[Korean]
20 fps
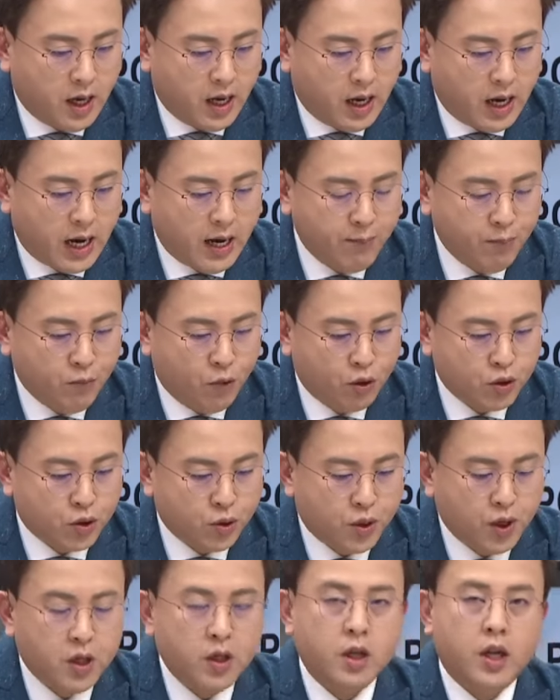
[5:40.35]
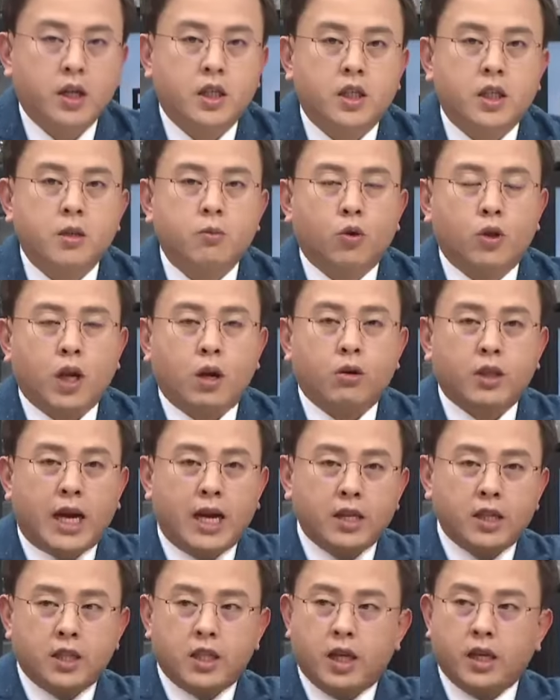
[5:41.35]
한 목소리를 내지 못하고
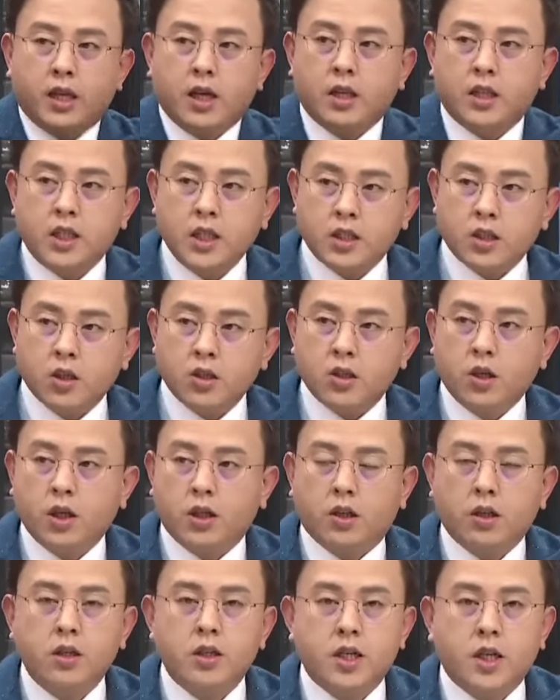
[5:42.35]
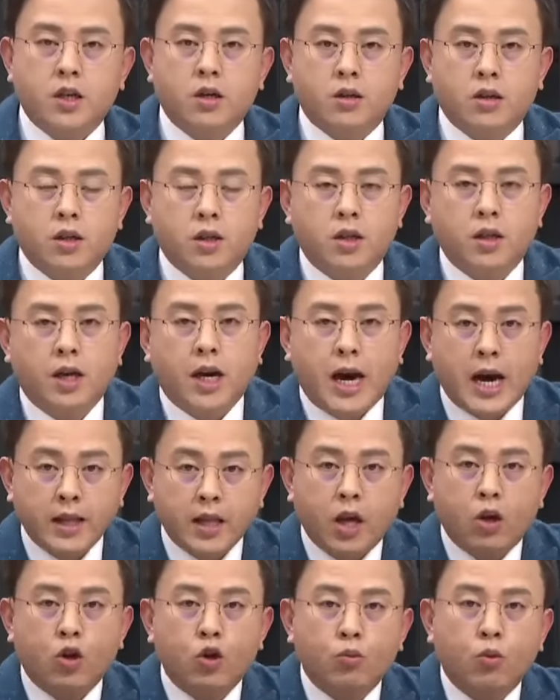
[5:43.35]
당시에 이렇게 찢어져 있던 세력들을
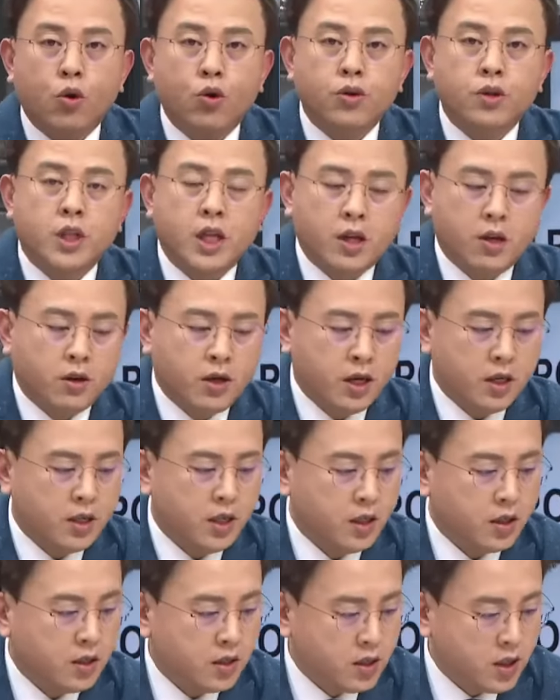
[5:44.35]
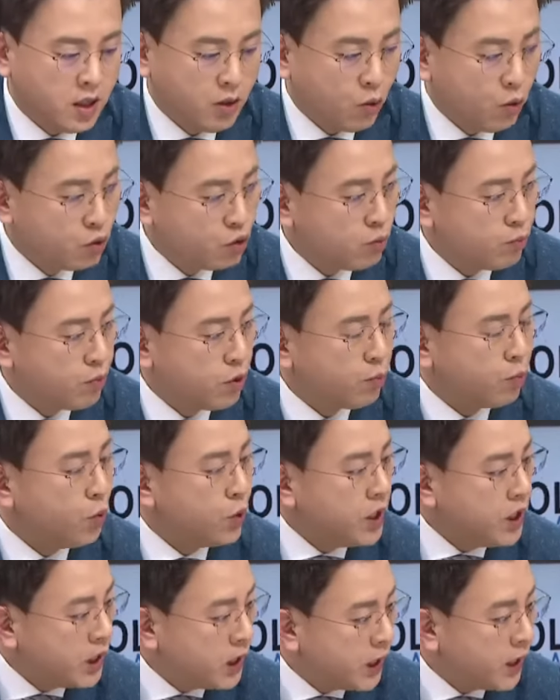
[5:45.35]
하나로 모으는 데 역할을 했듯이 홍준표
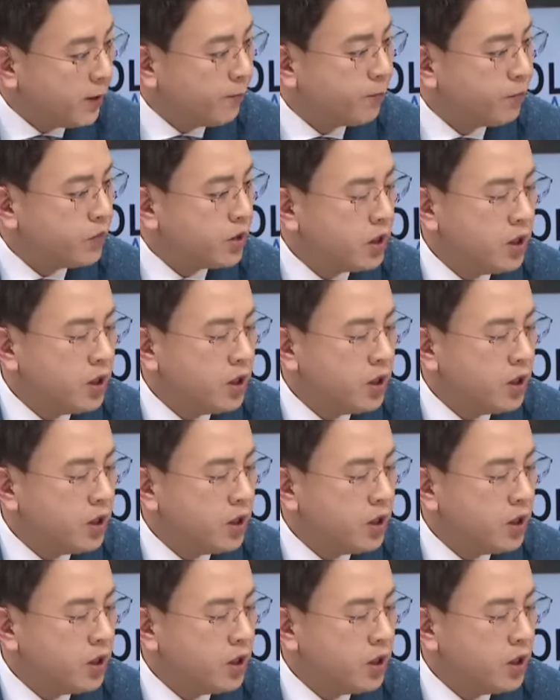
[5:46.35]
본인이